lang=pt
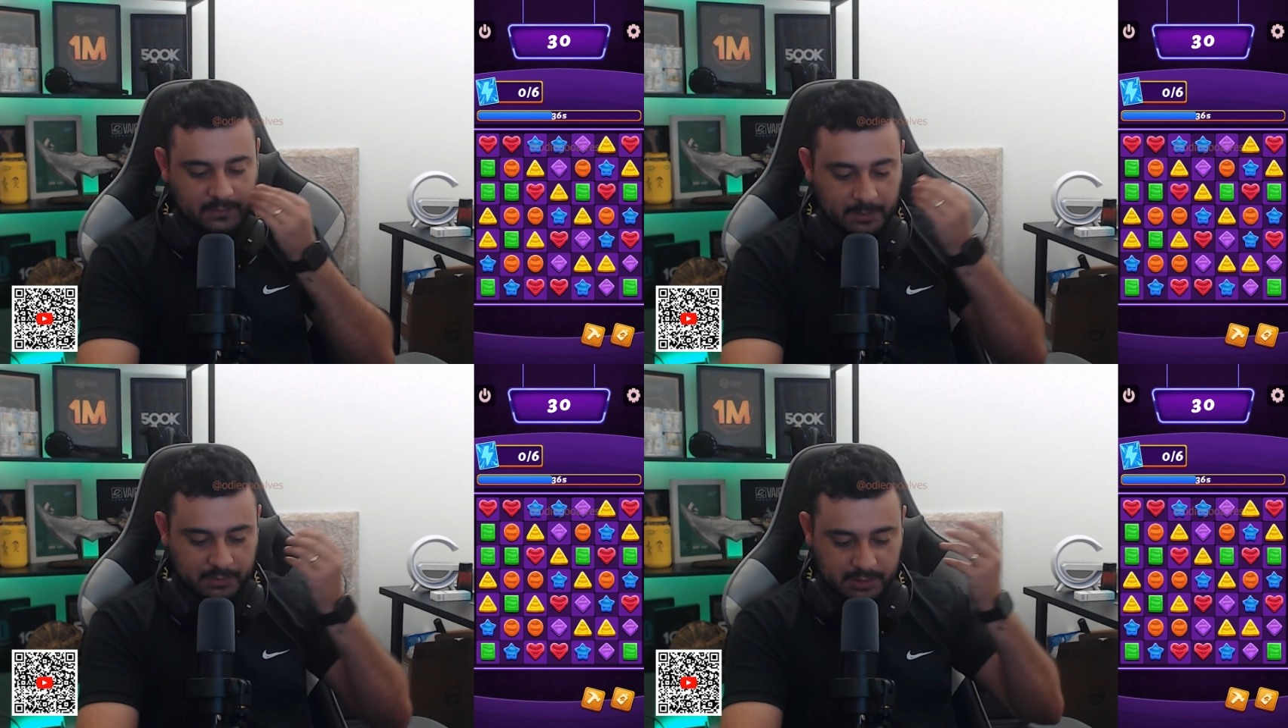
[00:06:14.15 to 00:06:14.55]

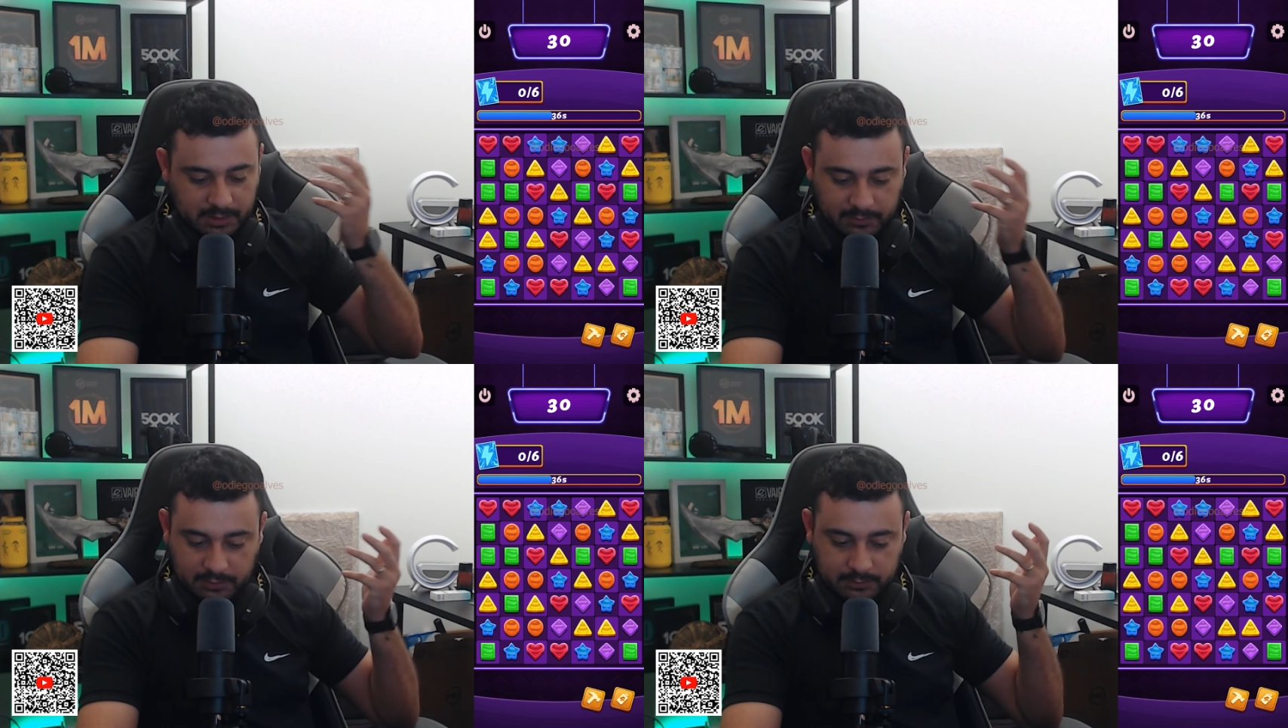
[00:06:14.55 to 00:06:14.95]
Não é
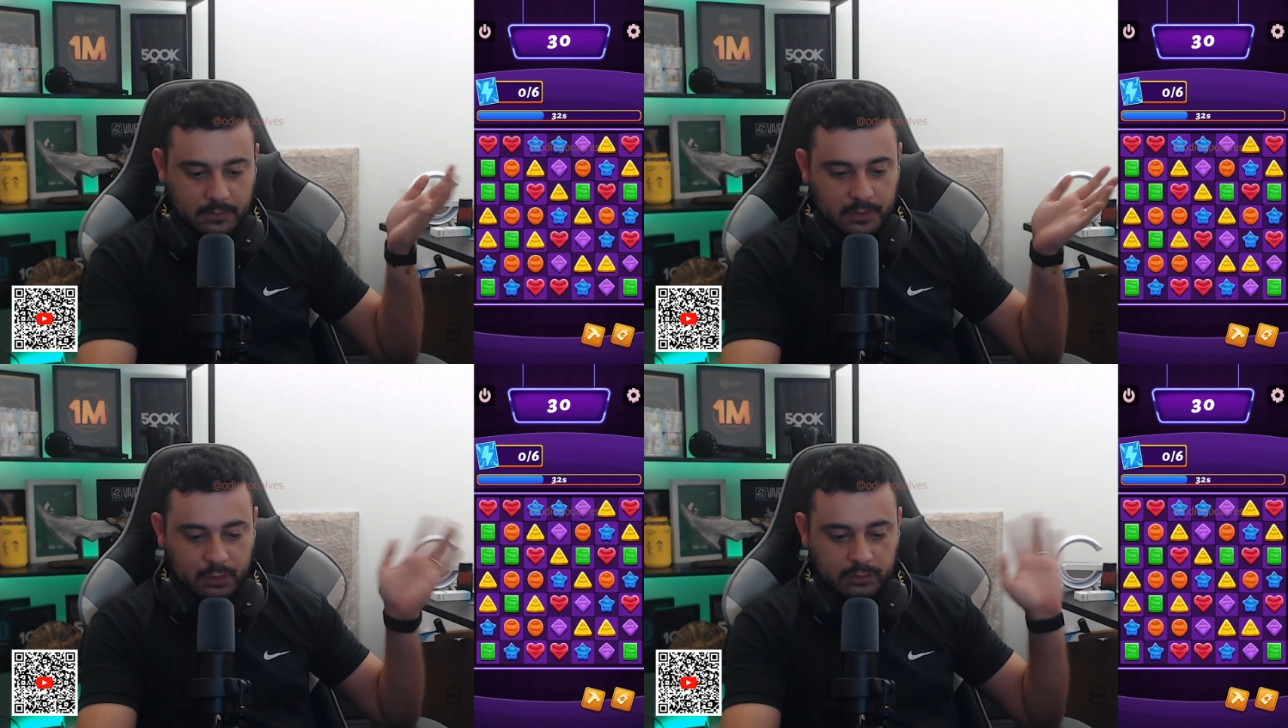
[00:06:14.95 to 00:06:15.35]
possível, não.
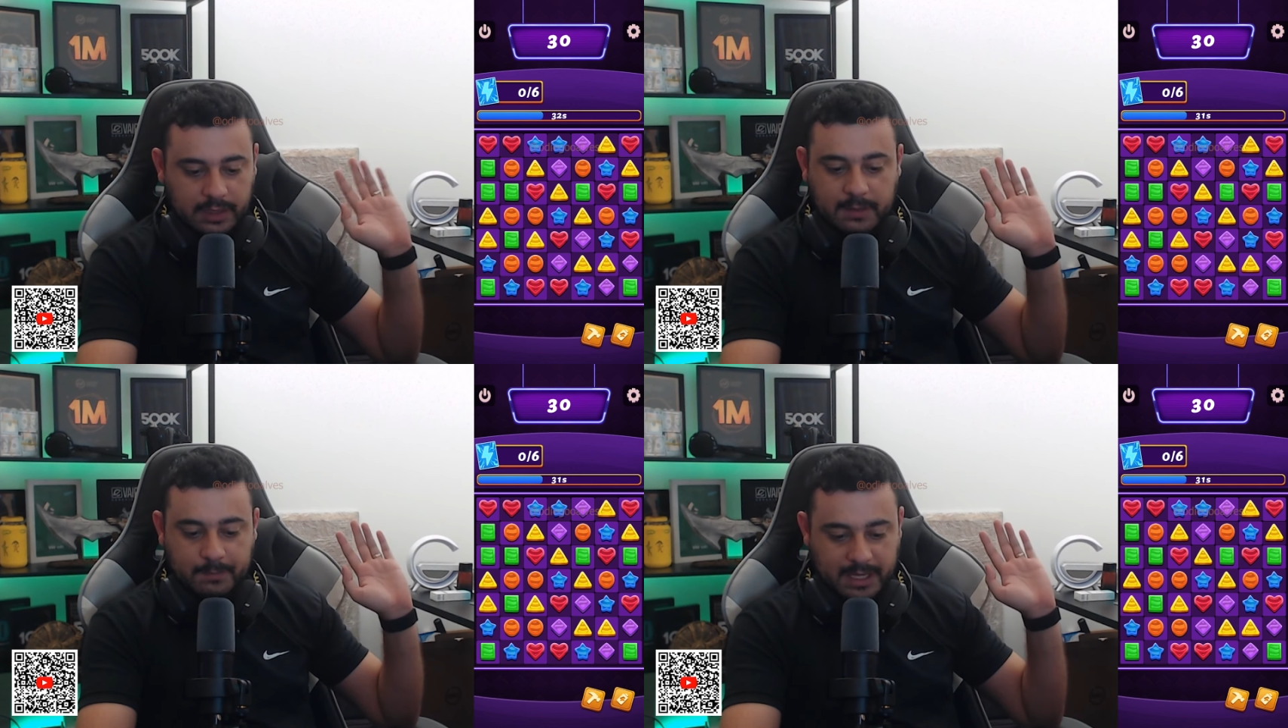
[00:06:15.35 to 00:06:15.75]
Não
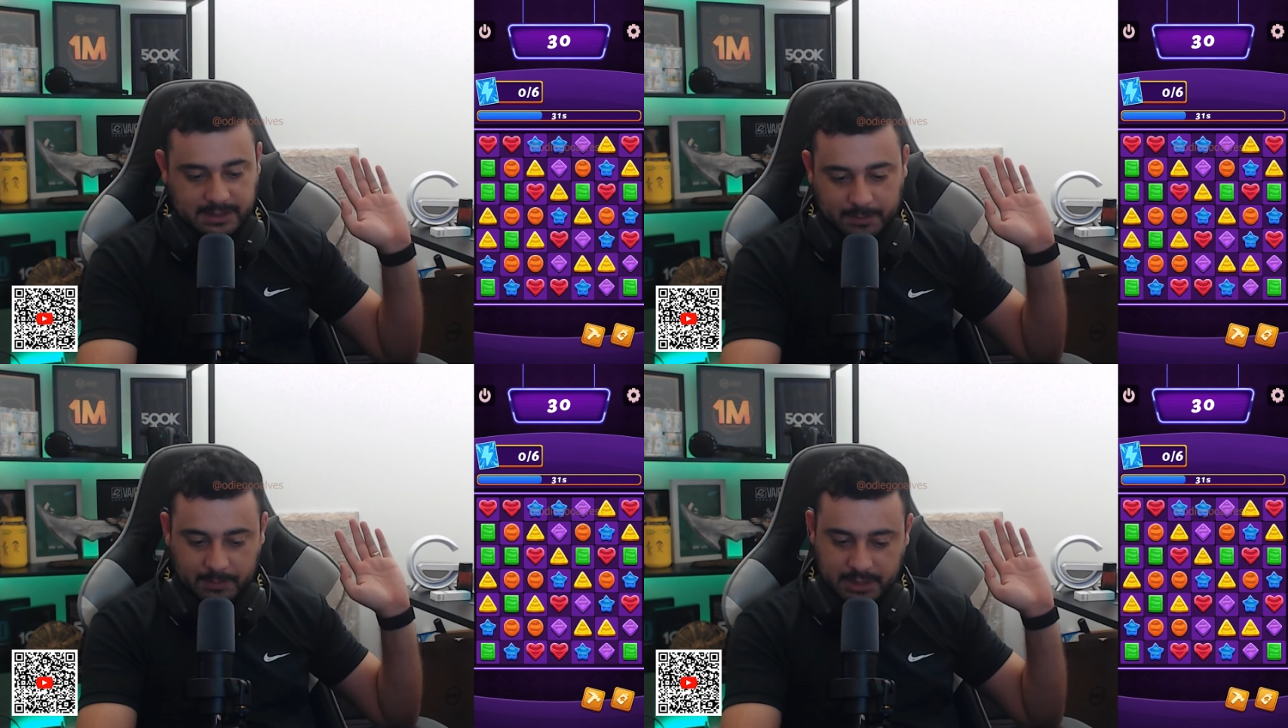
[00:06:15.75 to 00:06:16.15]
tem
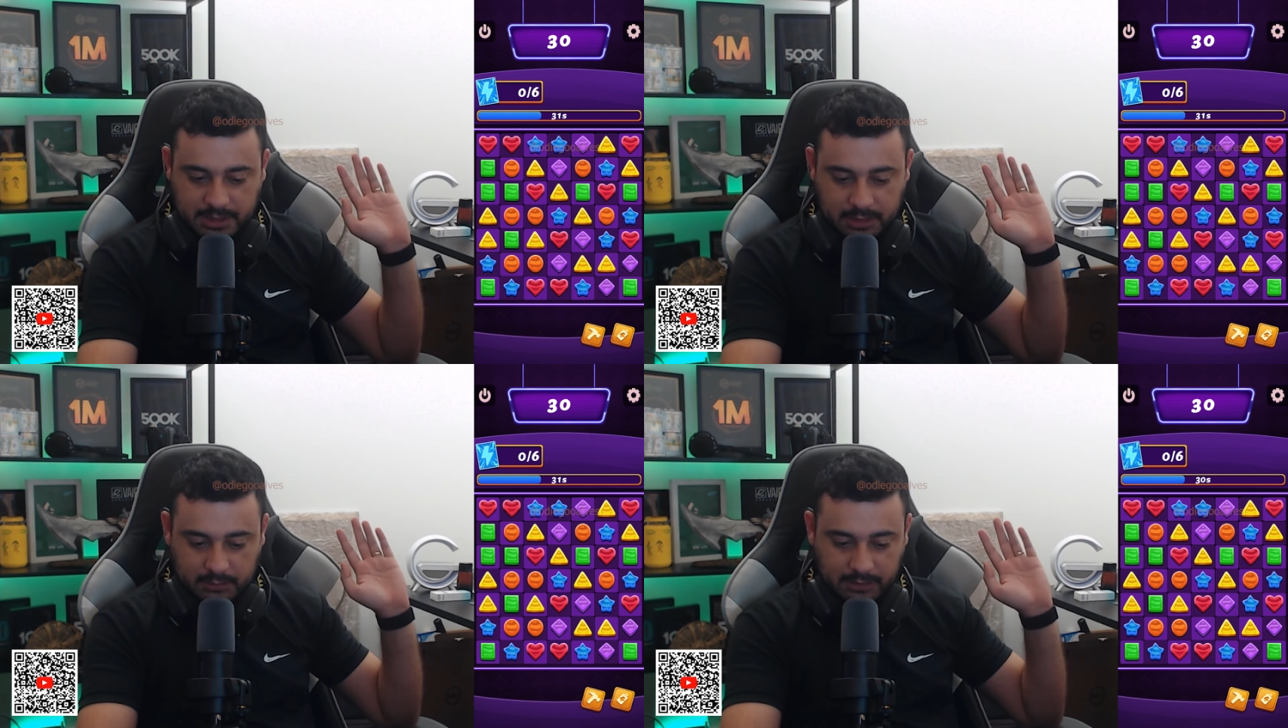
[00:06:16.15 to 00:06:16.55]
peça para
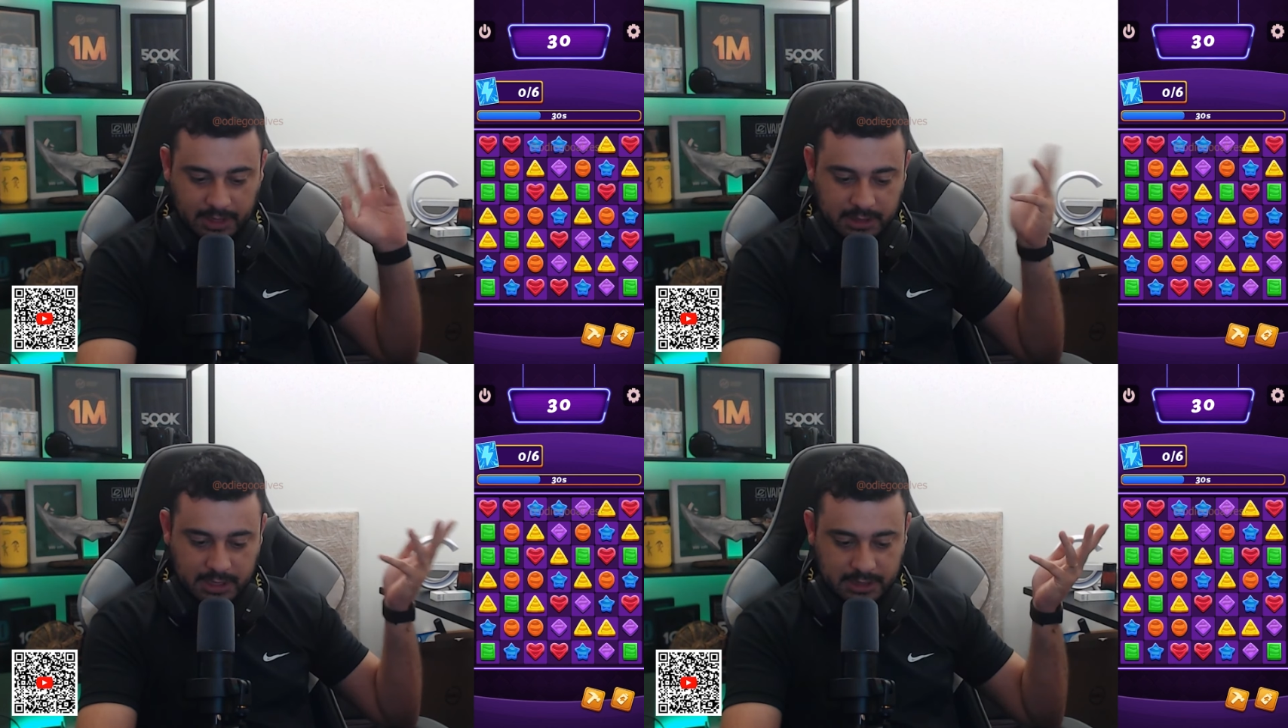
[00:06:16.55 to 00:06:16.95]
mexer, não.
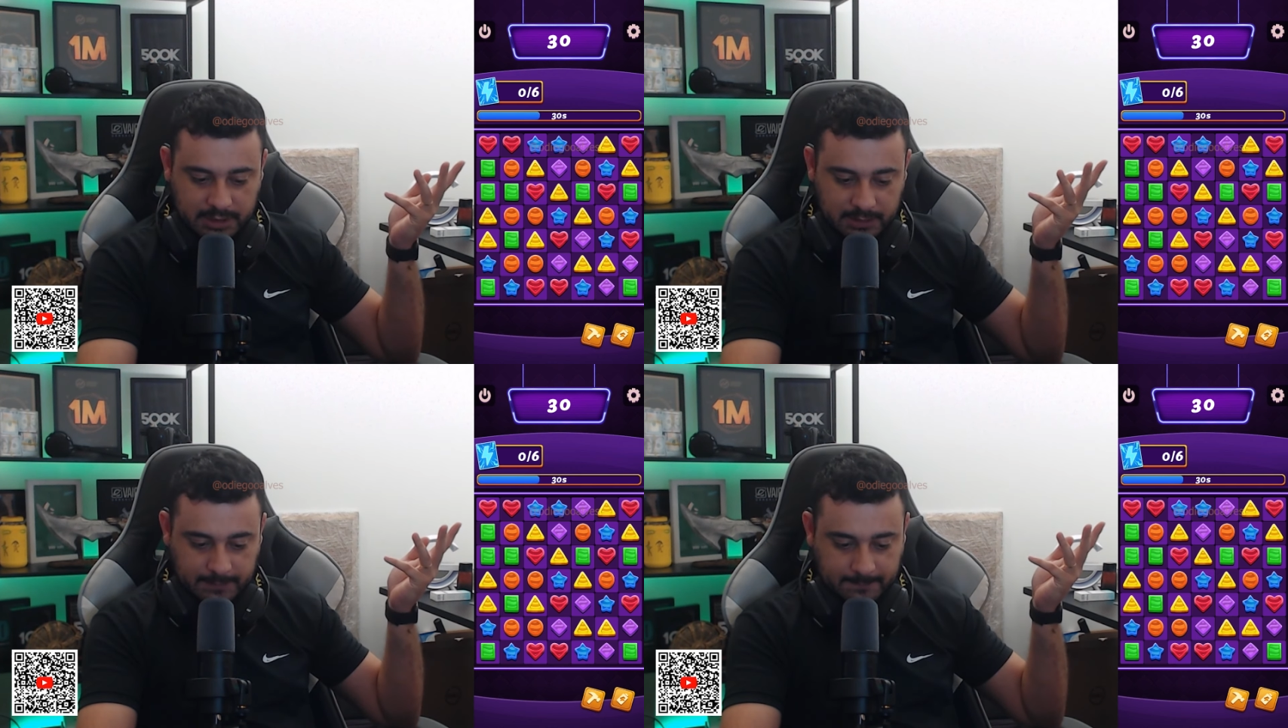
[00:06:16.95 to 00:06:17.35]
Tem, gente?